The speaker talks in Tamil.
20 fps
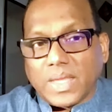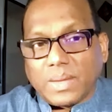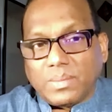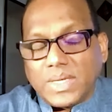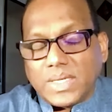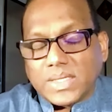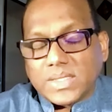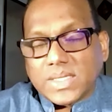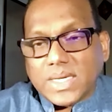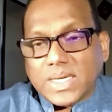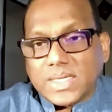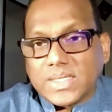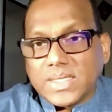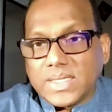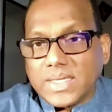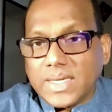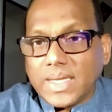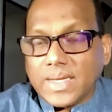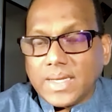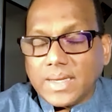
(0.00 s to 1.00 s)
தமிழரசு கட்சி
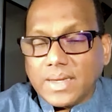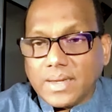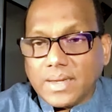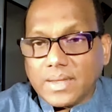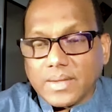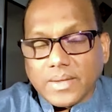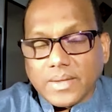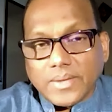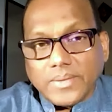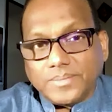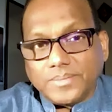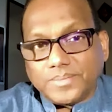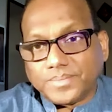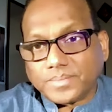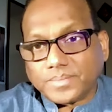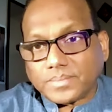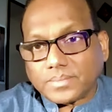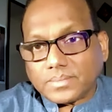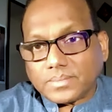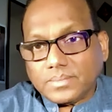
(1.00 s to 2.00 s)
நினைக்கின்றது
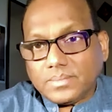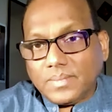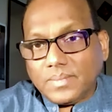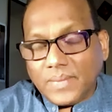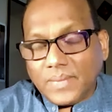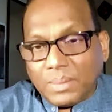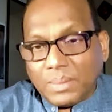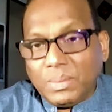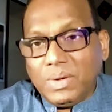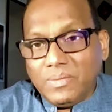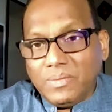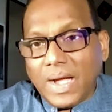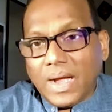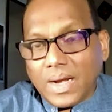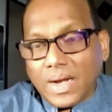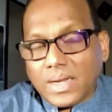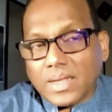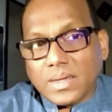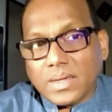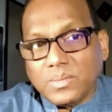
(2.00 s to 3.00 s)
தமிழ்
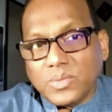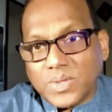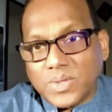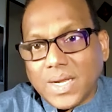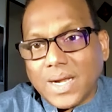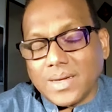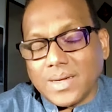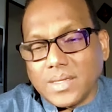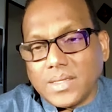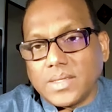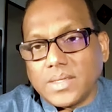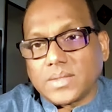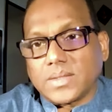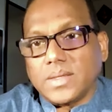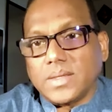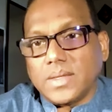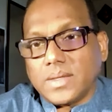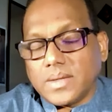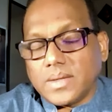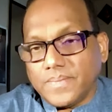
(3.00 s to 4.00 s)
வாக்காளர்கள் முட்டாள்கள் என்று
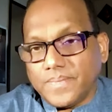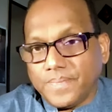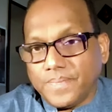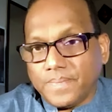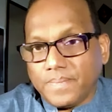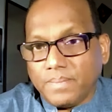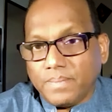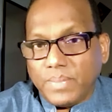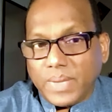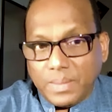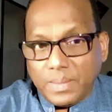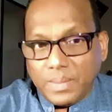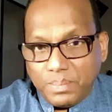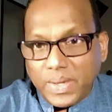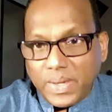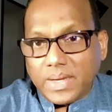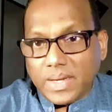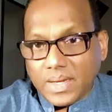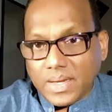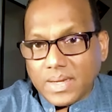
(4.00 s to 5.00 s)
சொல்லிட்டு இப்போ
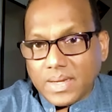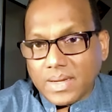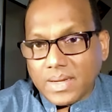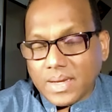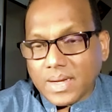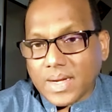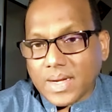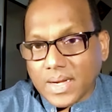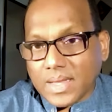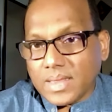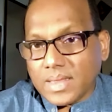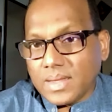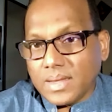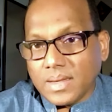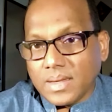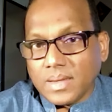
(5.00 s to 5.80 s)
இருக்கின்ற கடந்த